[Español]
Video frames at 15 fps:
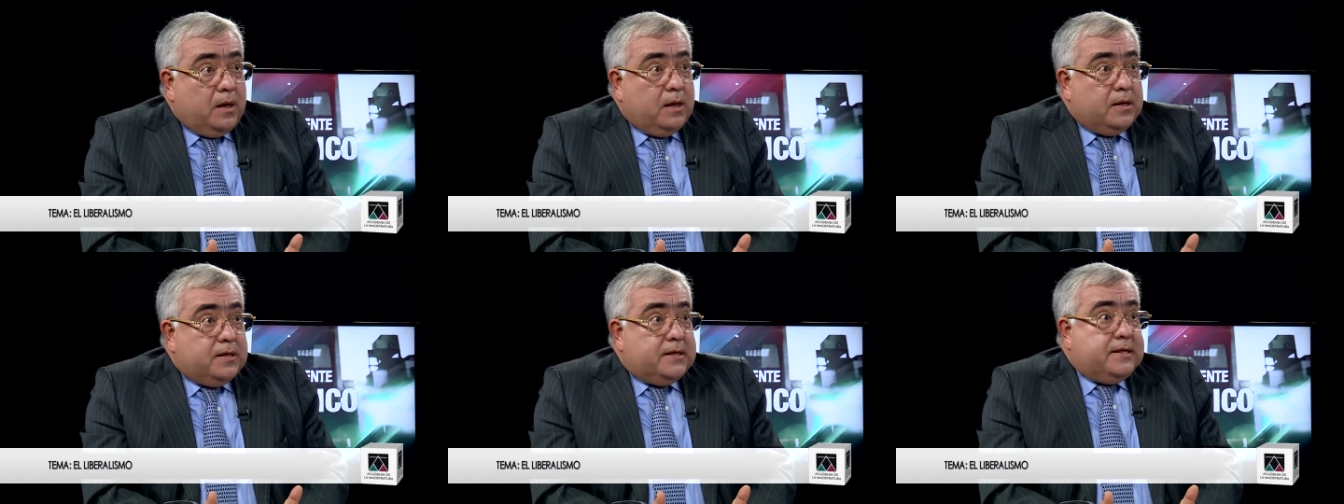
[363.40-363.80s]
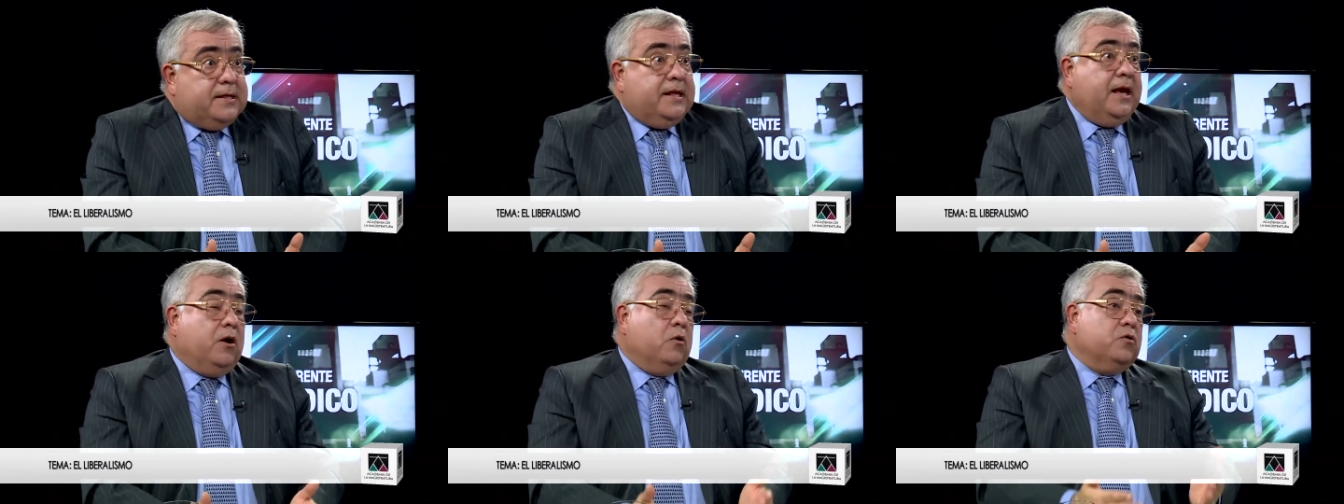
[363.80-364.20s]

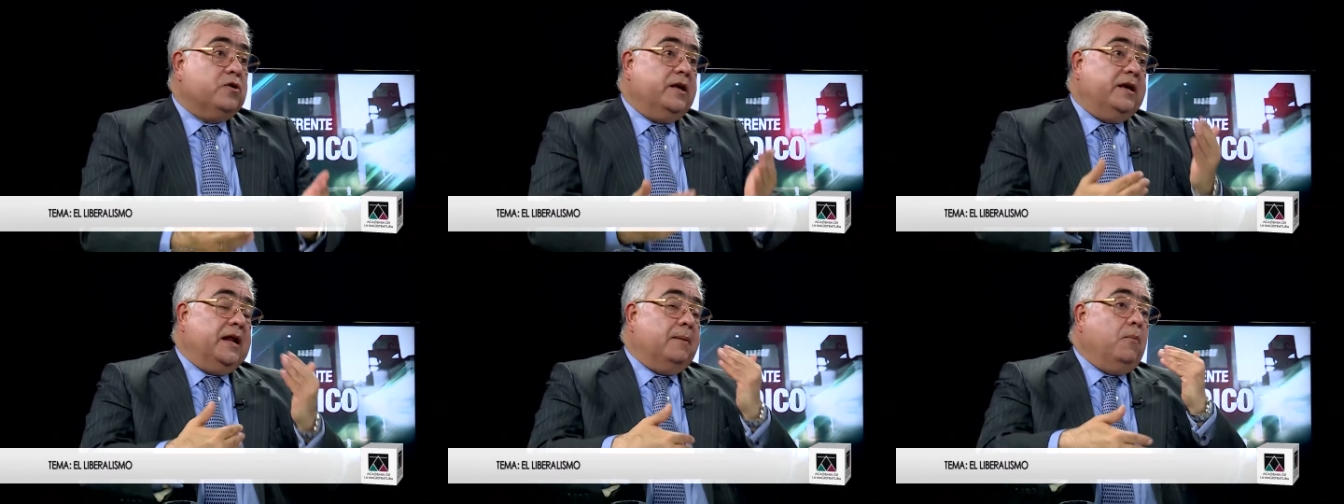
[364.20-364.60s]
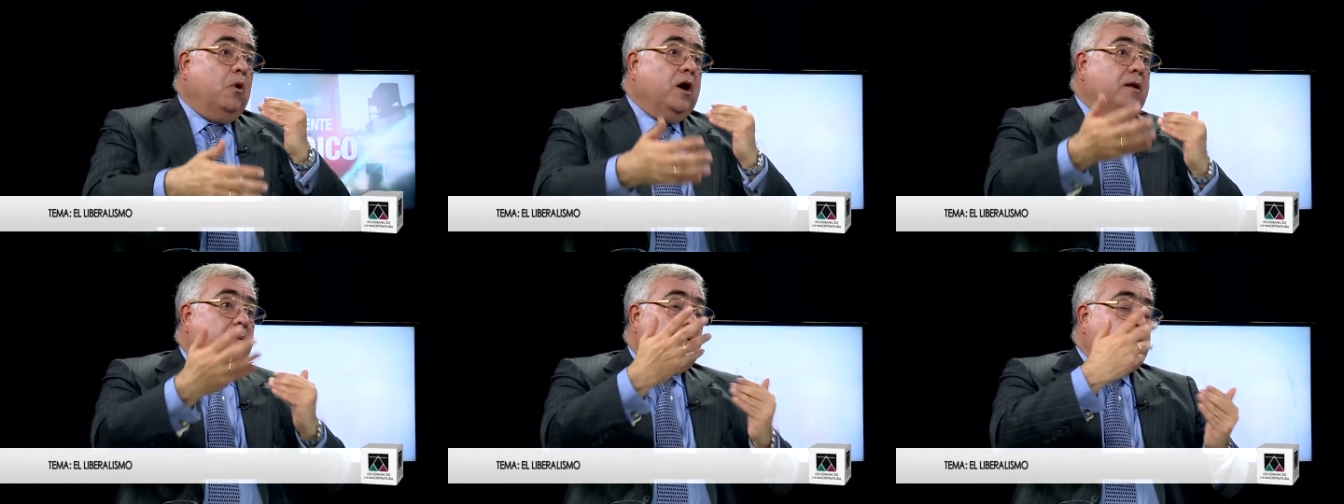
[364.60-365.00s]
Si consideramos
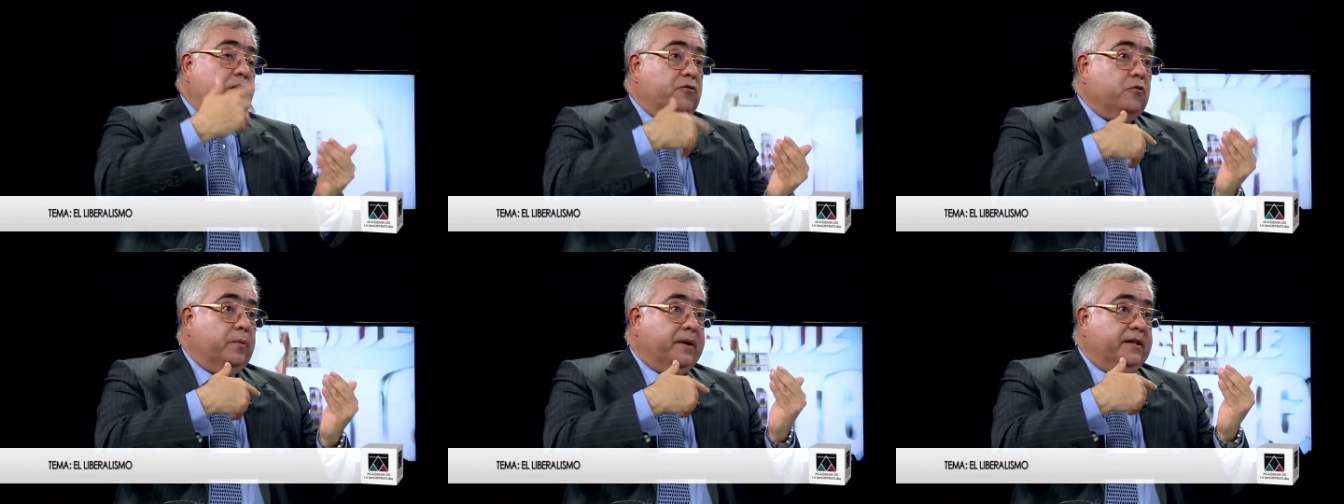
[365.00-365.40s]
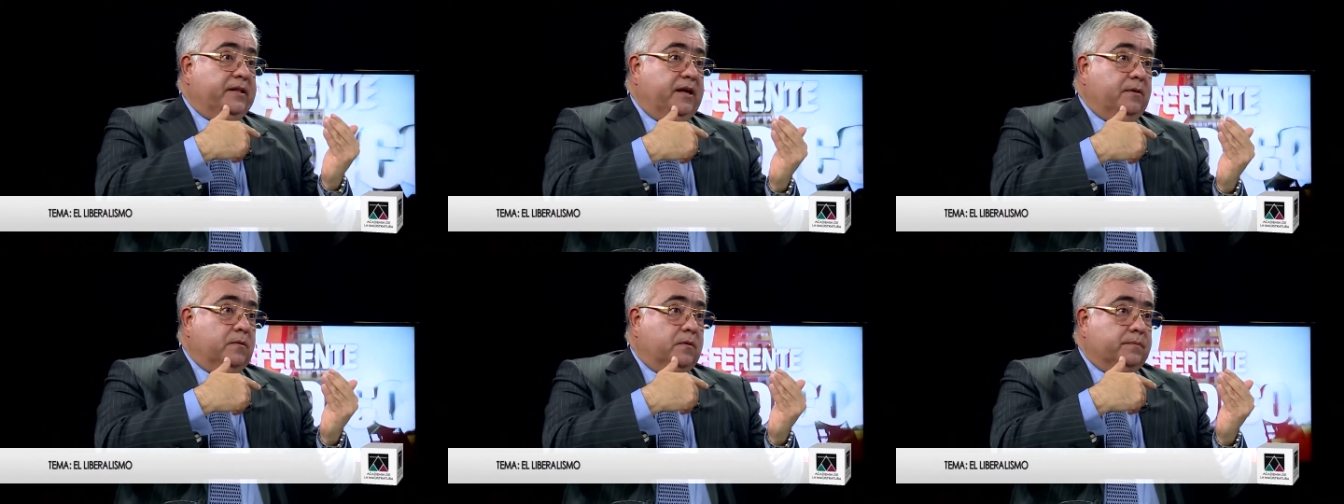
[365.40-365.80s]
que el valor es
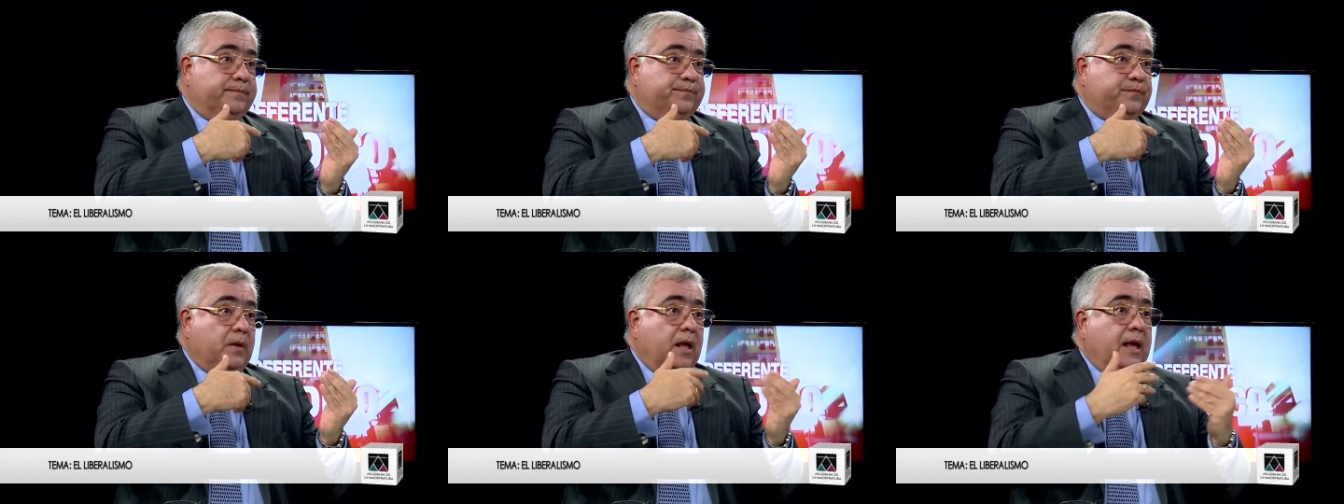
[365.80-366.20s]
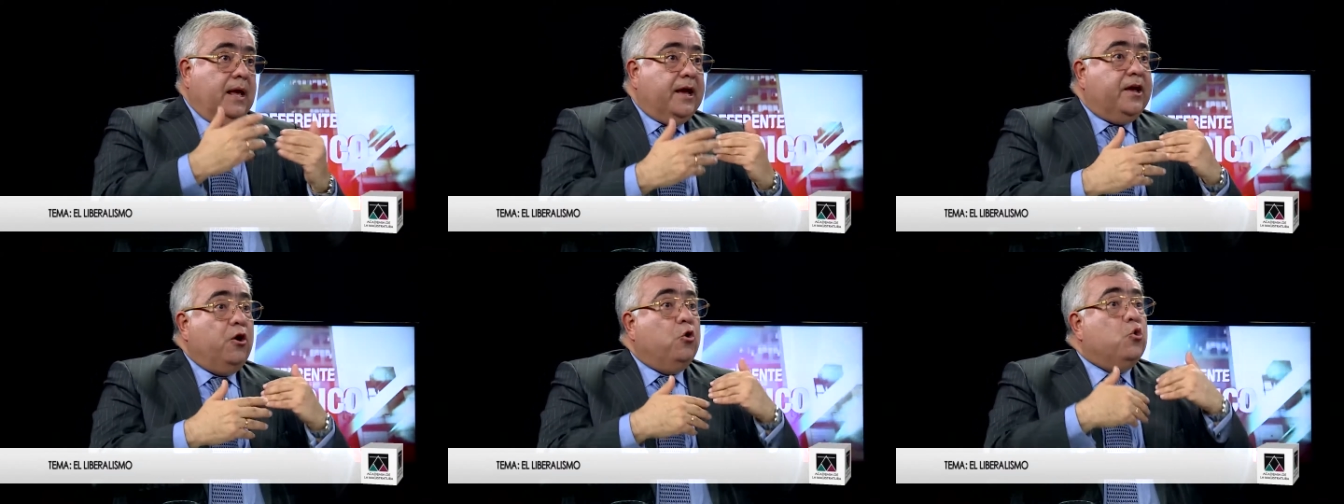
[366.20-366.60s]
subjetivo,
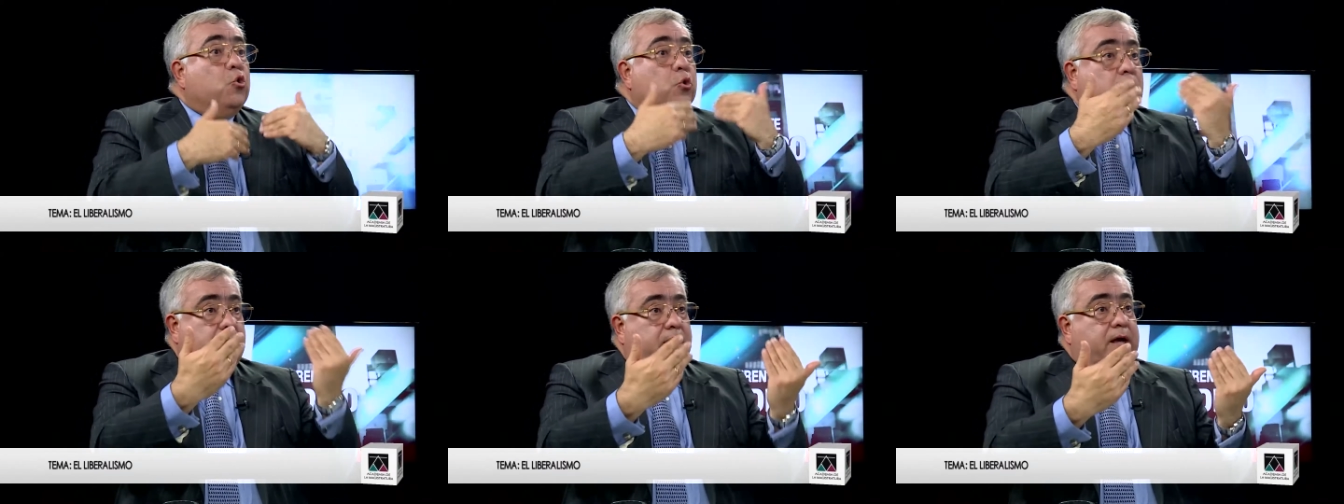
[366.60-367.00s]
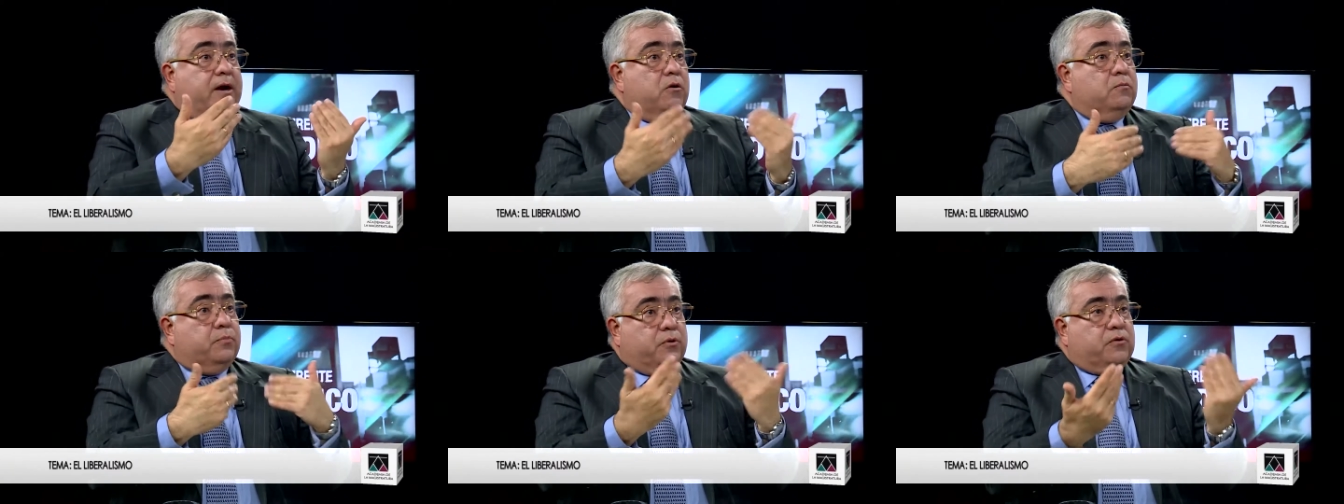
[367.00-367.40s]
¿qué ocurre en
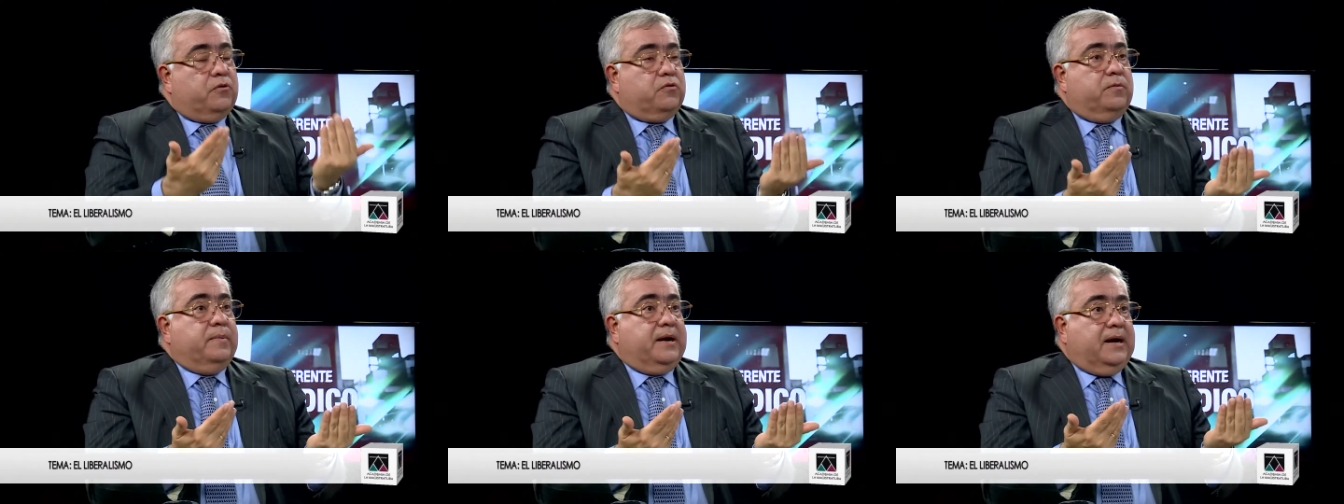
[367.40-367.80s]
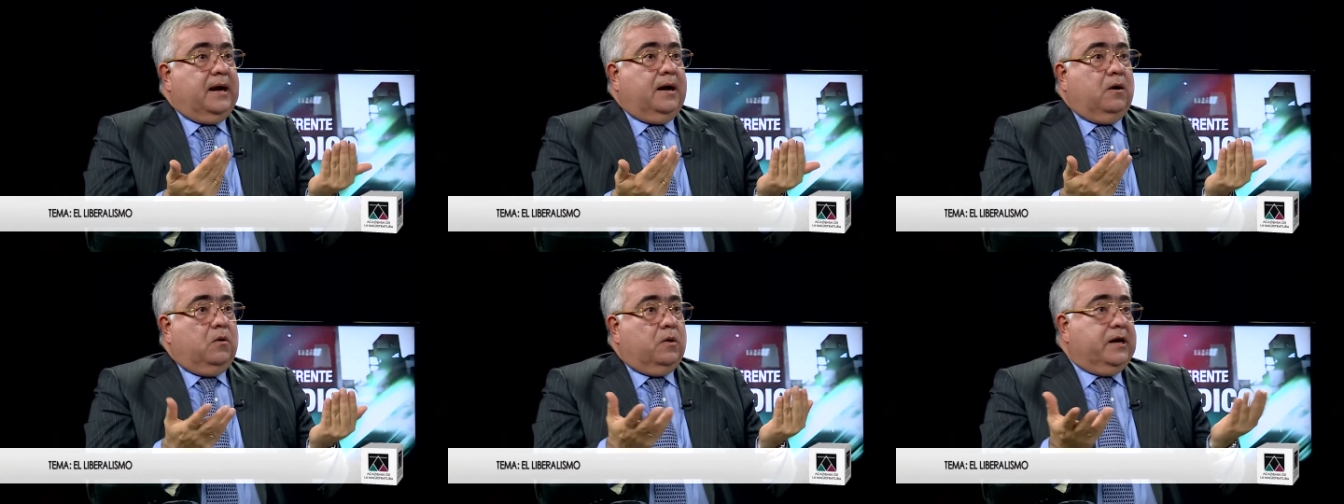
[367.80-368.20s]
un proceso de mercado?